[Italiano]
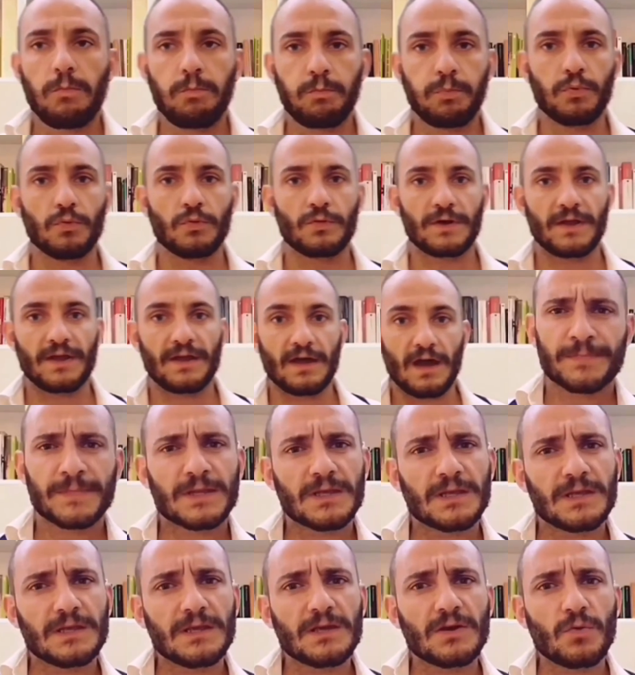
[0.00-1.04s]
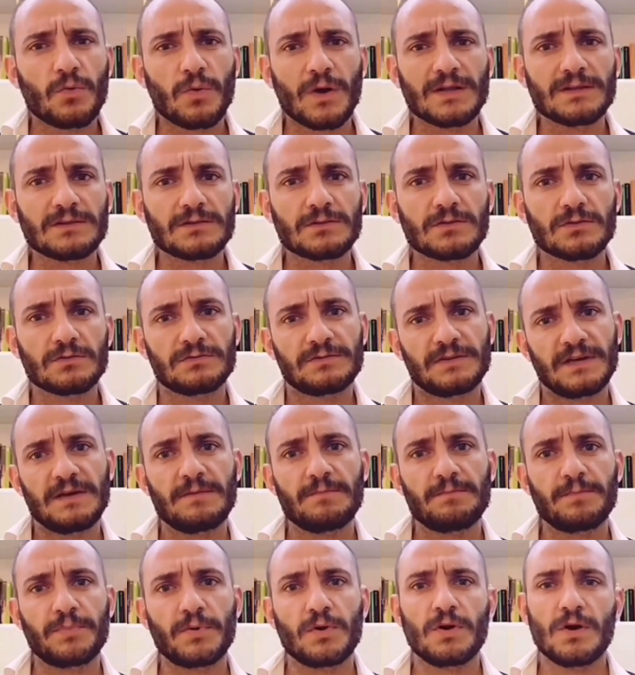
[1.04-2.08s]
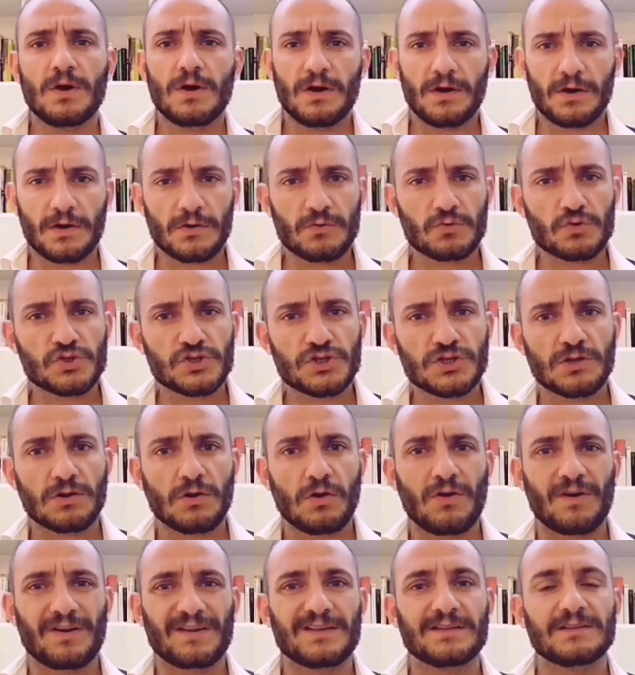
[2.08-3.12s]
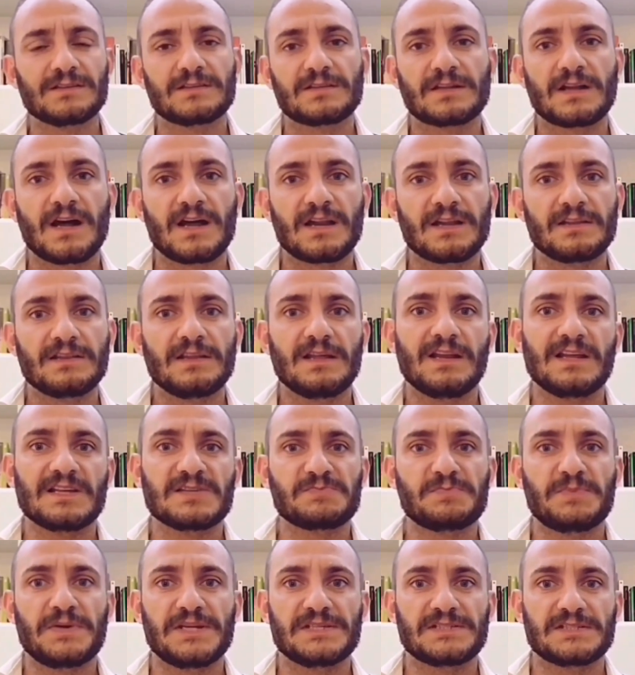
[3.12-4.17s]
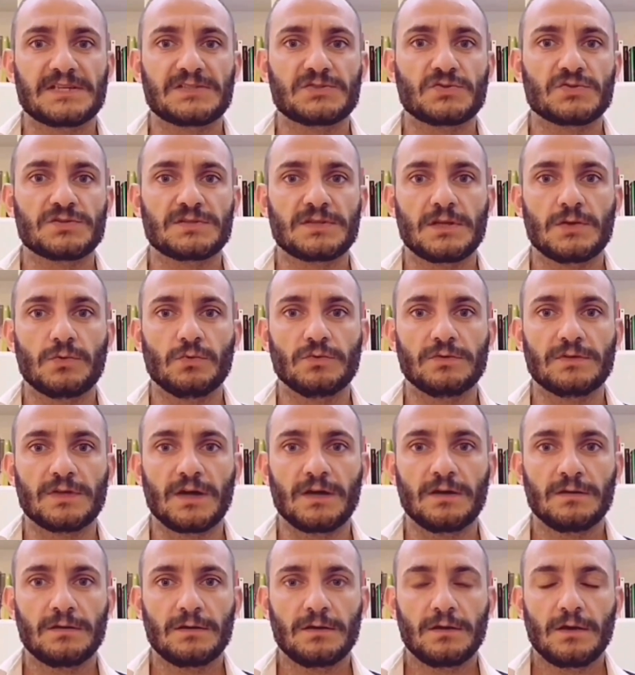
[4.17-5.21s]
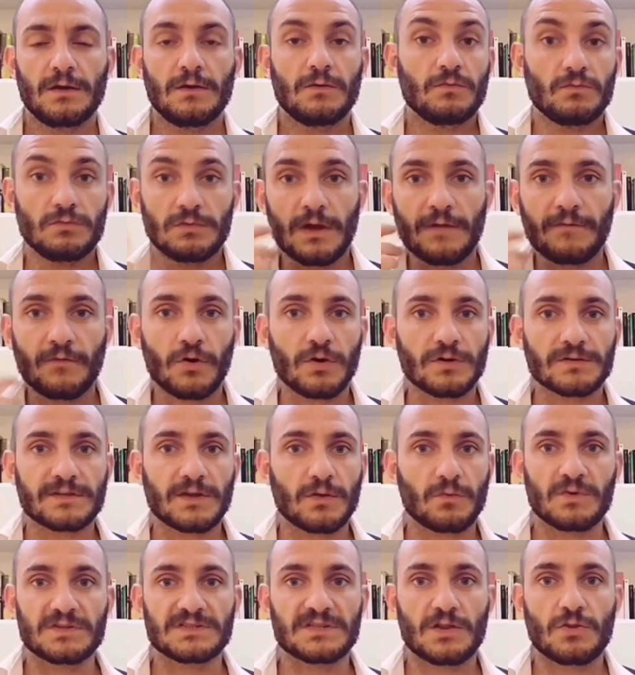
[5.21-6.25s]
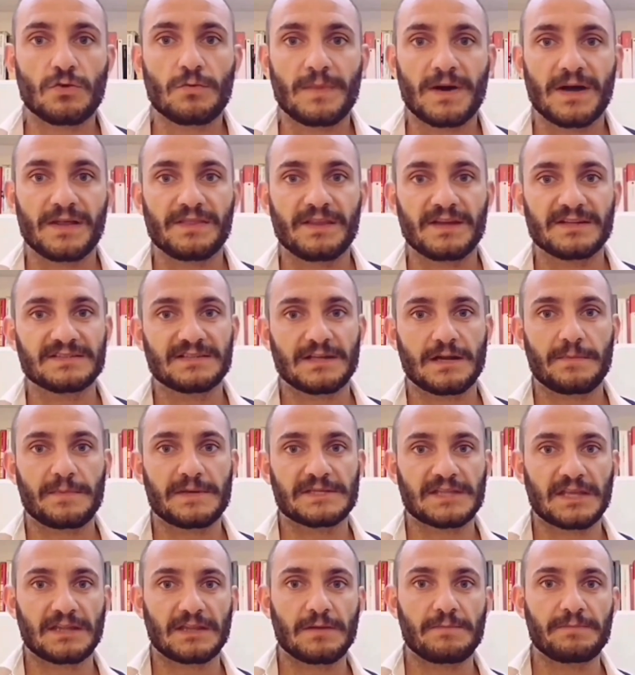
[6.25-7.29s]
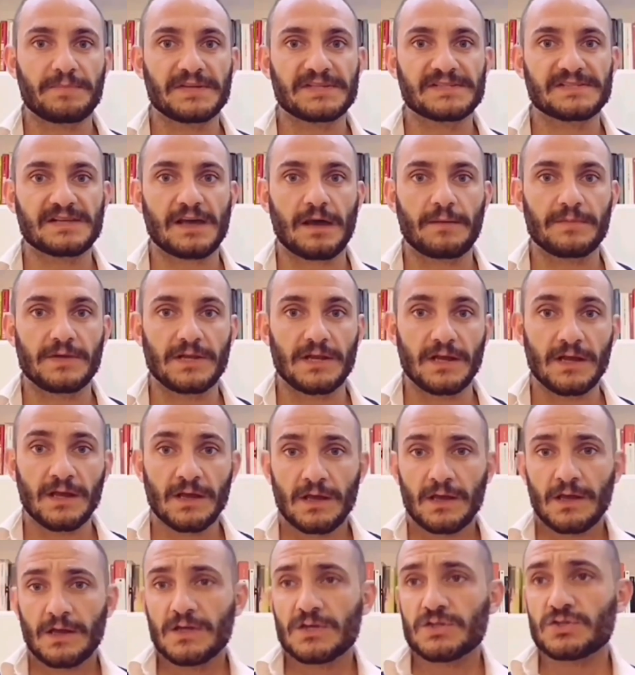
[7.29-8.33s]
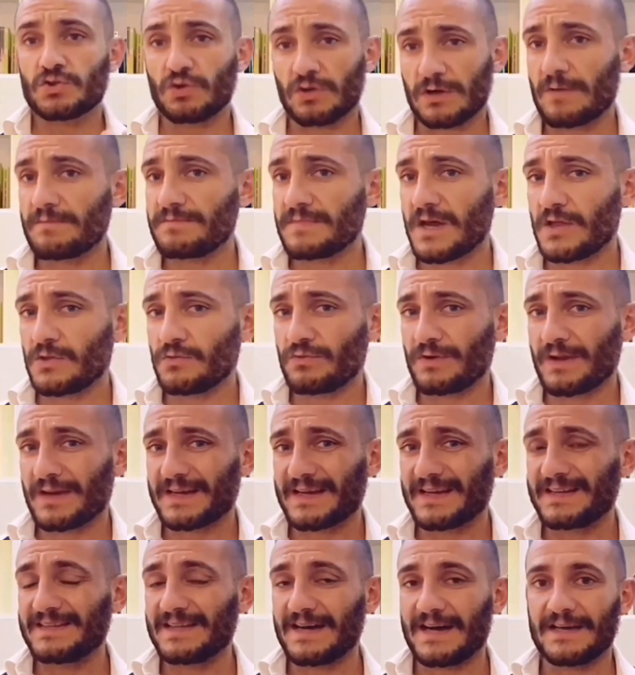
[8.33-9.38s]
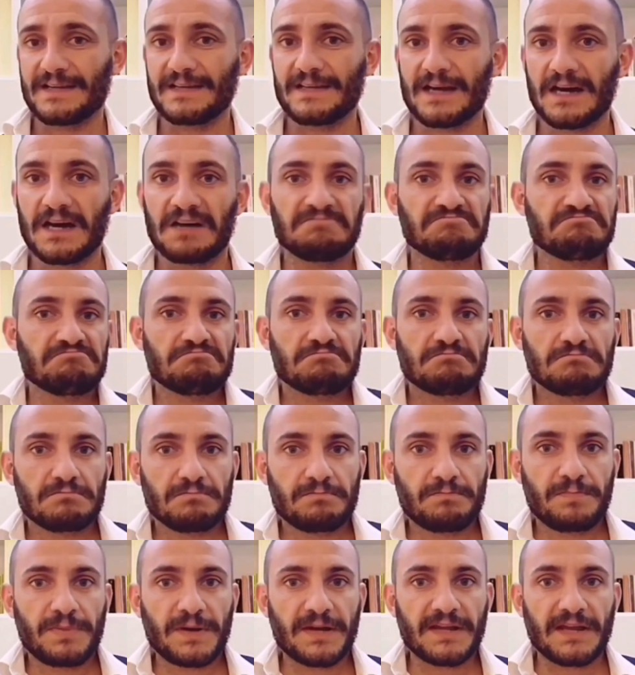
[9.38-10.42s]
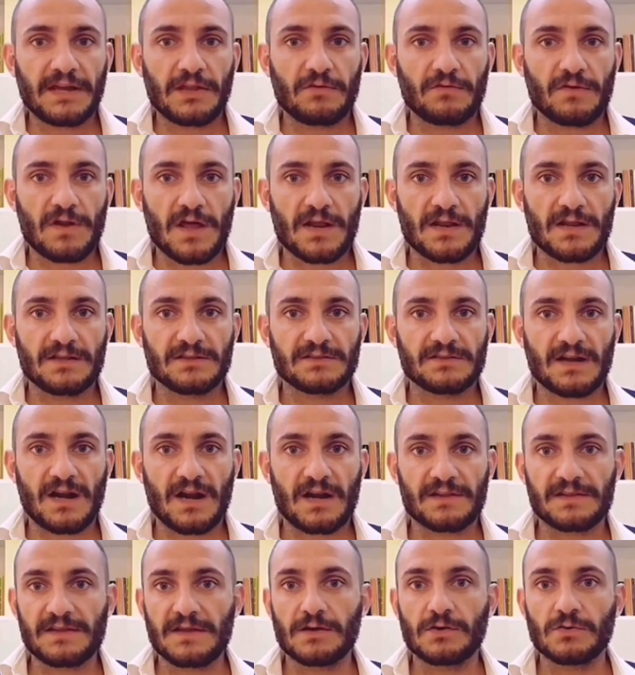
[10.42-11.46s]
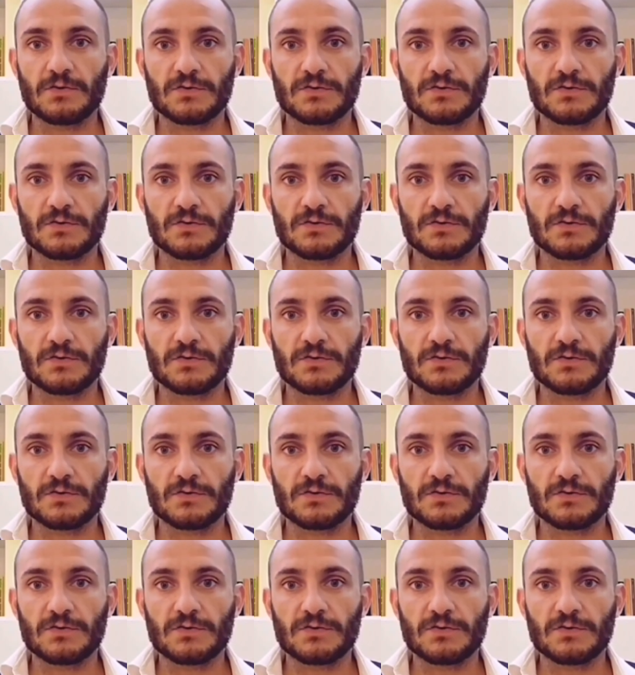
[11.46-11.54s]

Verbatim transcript: Oppure in quanto tempo riuscirò a rientrare della spesa sostenuta? Una volta questa domanda sarebbe stata impensabile. Sto cambiando una caldaia, perché dovrei rientrare dei